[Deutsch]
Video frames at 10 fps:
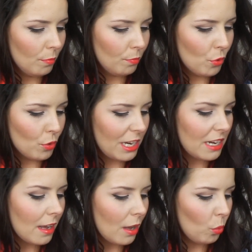
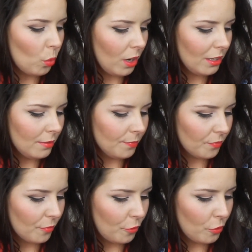Purina One
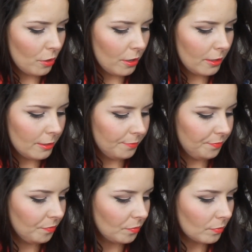für
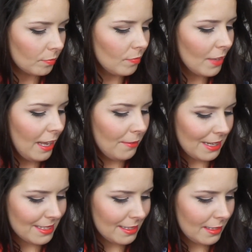
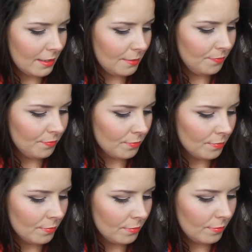Erwachsene,
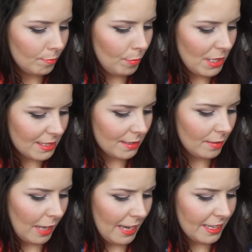
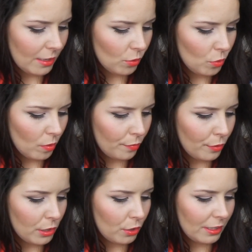Miezen, reich an Huhn und
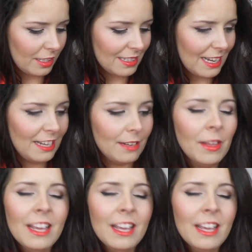Vollkorngetreide.